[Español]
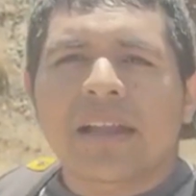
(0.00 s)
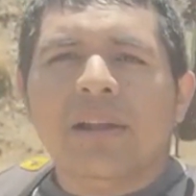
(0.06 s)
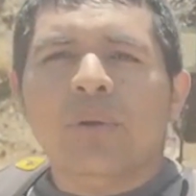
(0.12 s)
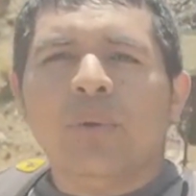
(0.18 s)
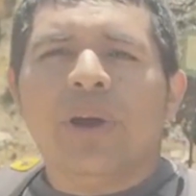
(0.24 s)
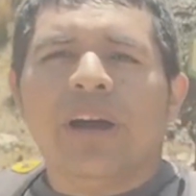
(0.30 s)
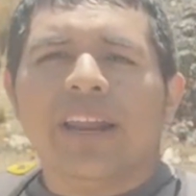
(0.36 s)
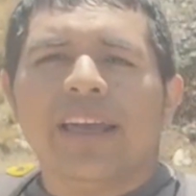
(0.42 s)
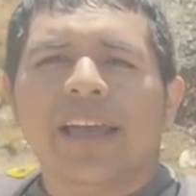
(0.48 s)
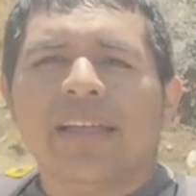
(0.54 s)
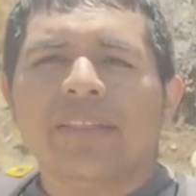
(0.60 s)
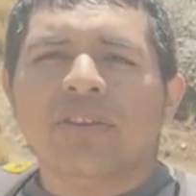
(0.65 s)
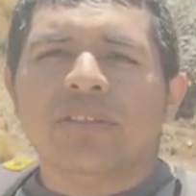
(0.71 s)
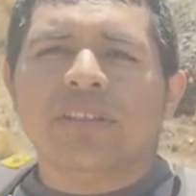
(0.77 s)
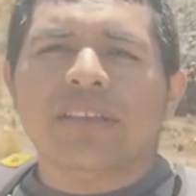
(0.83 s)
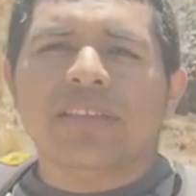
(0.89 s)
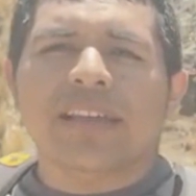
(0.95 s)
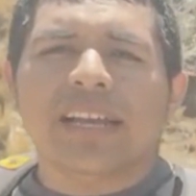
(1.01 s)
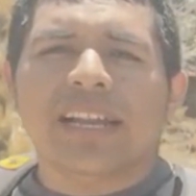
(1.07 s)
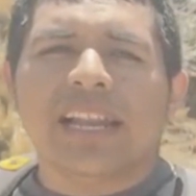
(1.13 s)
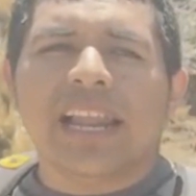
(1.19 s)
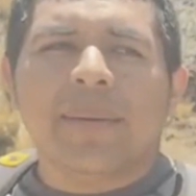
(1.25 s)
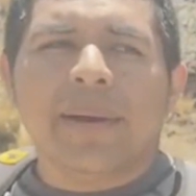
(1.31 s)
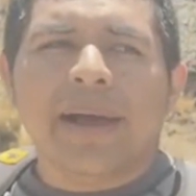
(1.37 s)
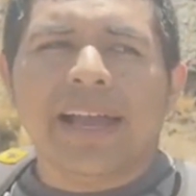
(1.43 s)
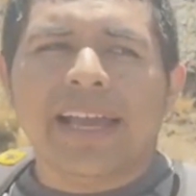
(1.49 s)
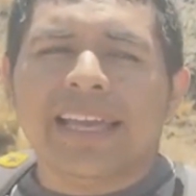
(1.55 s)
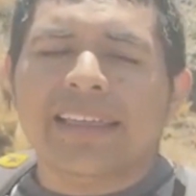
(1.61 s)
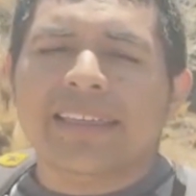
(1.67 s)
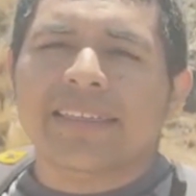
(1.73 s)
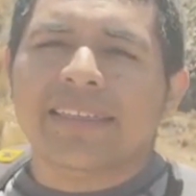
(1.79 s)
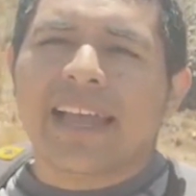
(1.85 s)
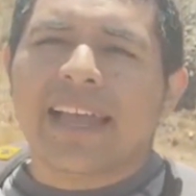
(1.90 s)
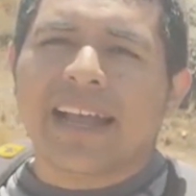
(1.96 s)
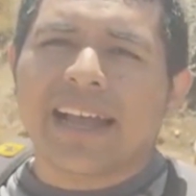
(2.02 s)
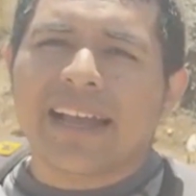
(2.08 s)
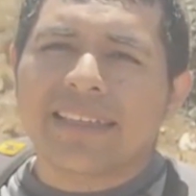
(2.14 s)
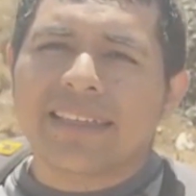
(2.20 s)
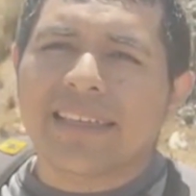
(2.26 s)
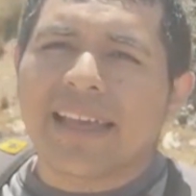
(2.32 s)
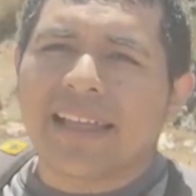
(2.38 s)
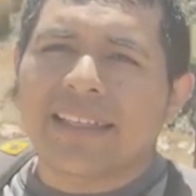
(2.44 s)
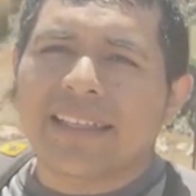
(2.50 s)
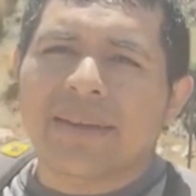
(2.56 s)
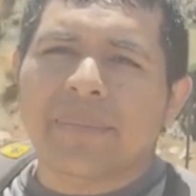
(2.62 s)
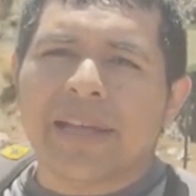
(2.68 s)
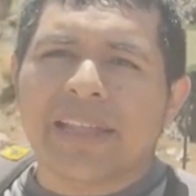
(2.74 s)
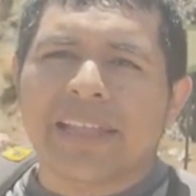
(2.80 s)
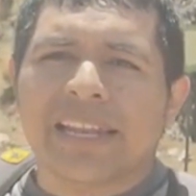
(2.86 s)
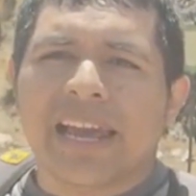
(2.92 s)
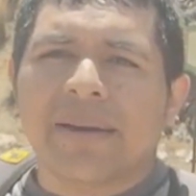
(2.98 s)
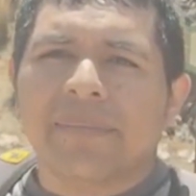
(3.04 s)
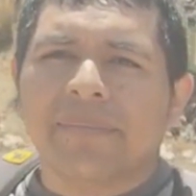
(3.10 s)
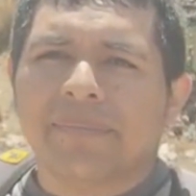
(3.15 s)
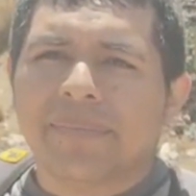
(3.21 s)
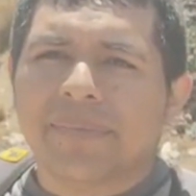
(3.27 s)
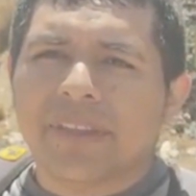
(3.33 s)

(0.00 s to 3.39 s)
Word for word: lugar donde se clava estacas de madera.